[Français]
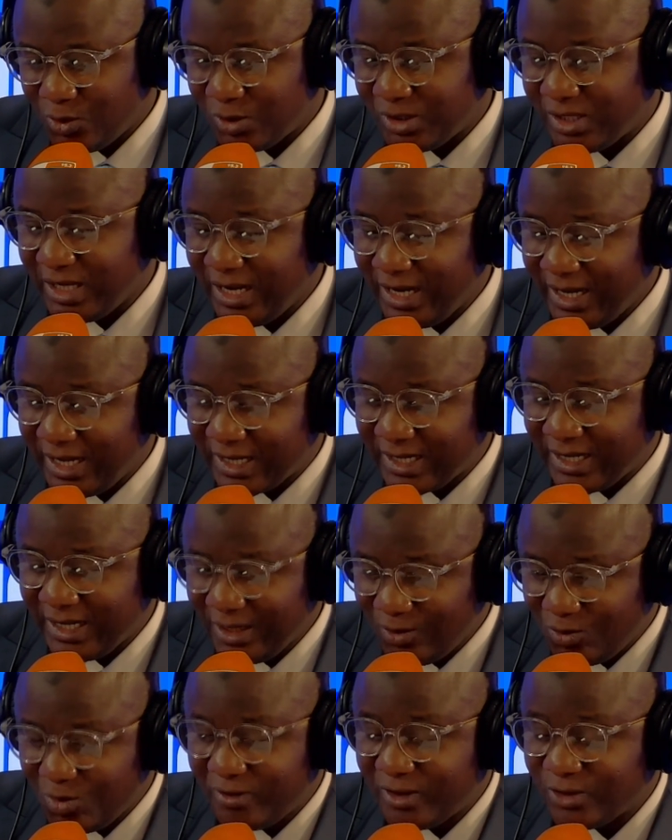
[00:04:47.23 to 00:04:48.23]
CNRD,
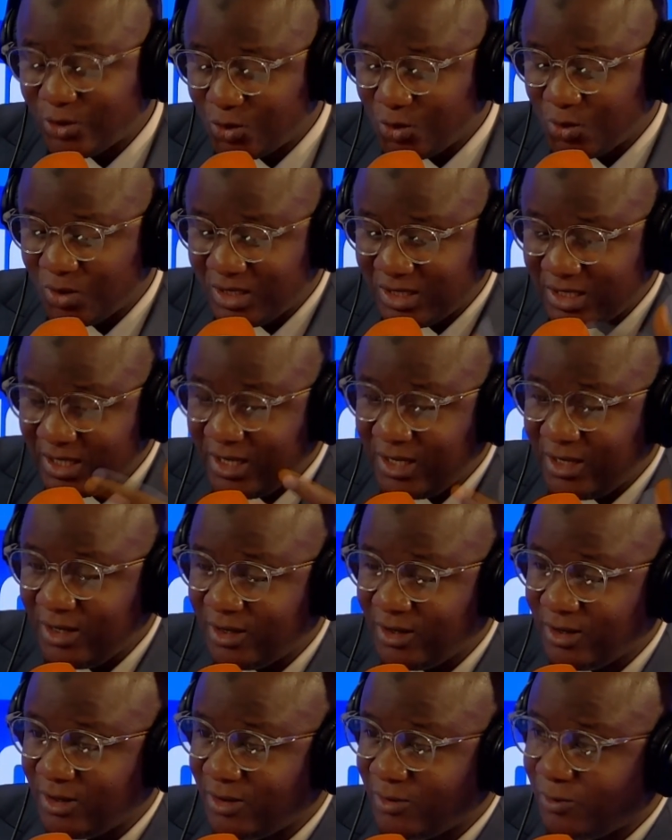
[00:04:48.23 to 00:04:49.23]
aux nouvelles autorités
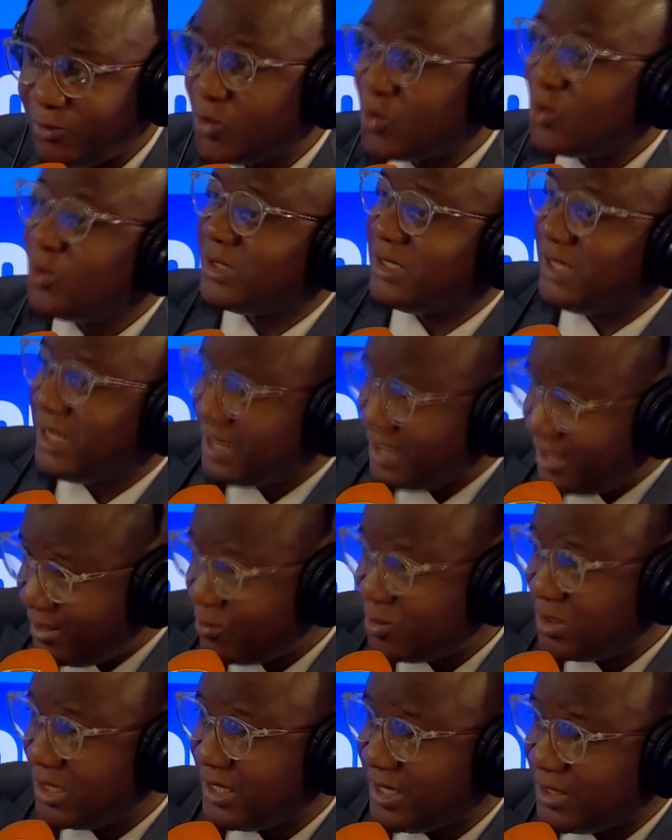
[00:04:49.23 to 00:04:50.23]
euh, vous concernant aux
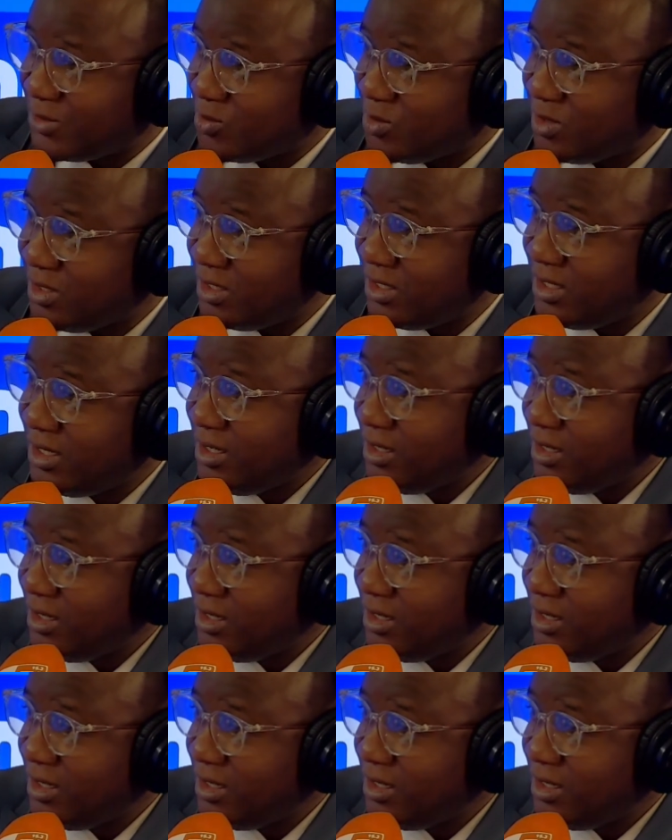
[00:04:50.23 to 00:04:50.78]
États-Unis,